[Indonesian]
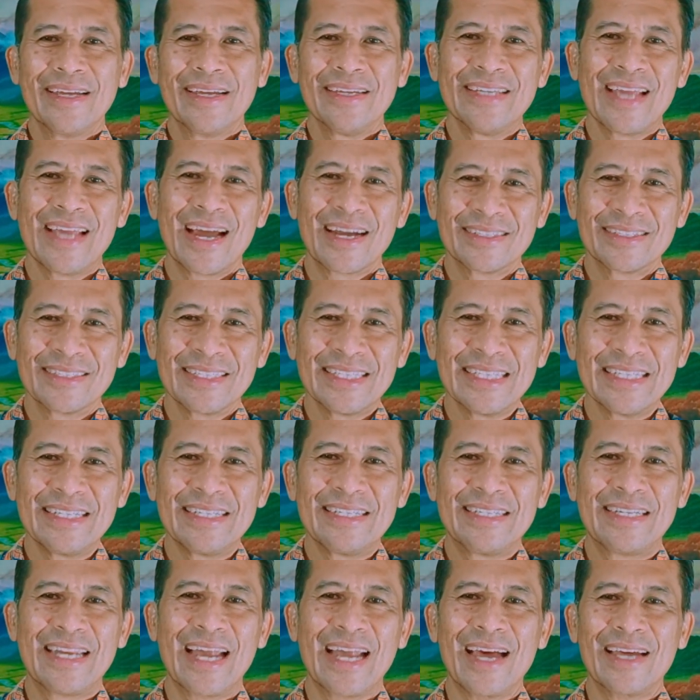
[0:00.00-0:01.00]
yang
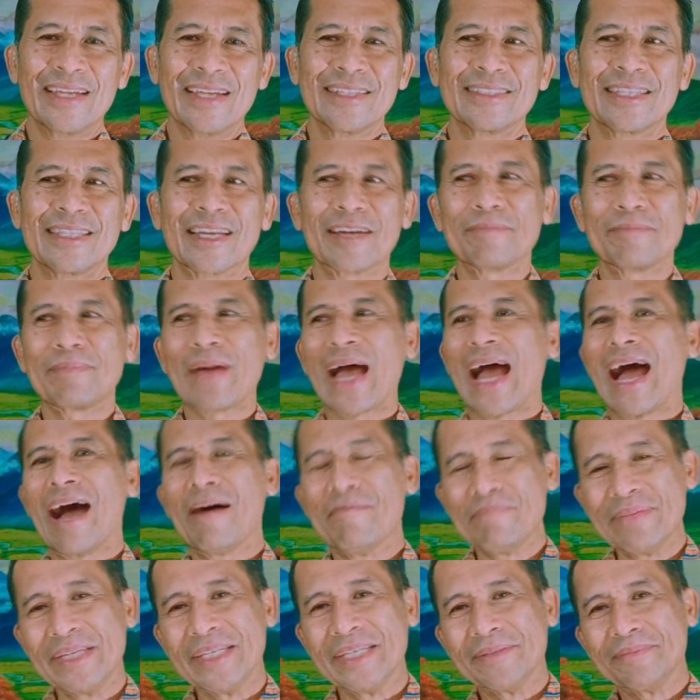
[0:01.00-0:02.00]
tidak
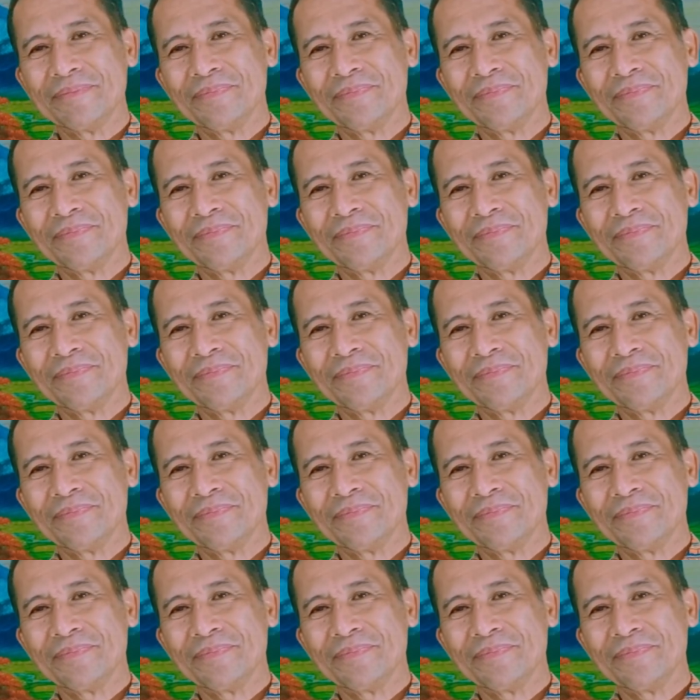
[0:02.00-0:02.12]
terpahami.